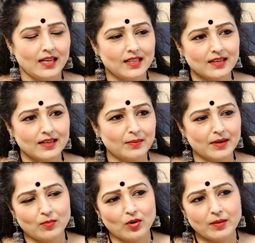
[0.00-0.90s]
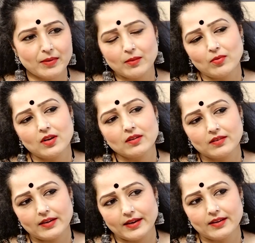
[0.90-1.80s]
ఎందుకంటే మన బాడీ
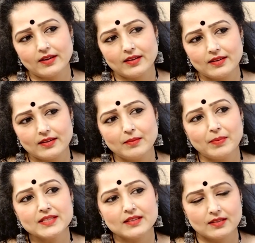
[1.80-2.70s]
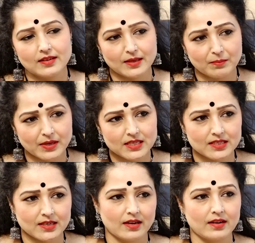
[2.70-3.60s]
మెటబాలిక్ రేట్ అనేది డిపెండ్స్ ఆన్ ద
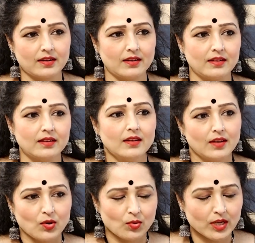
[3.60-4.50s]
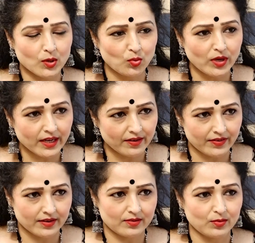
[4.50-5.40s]
టెంపరేచర్ కానివ్వండి ఓకే కూలింగ్
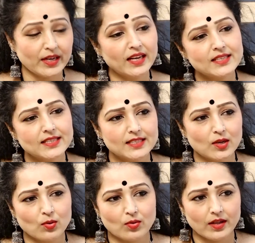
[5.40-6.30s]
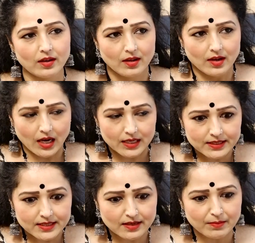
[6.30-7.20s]
ఎఫెక్ట్ రైనీ సీజన్లో కూడా ఆ
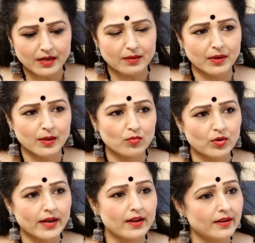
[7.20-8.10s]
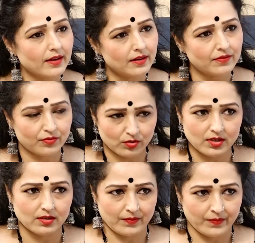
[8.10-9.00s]
సీజన్ బట్టి మనం కూడా ఇంటేక్ ఆఫ్ ఫుడ్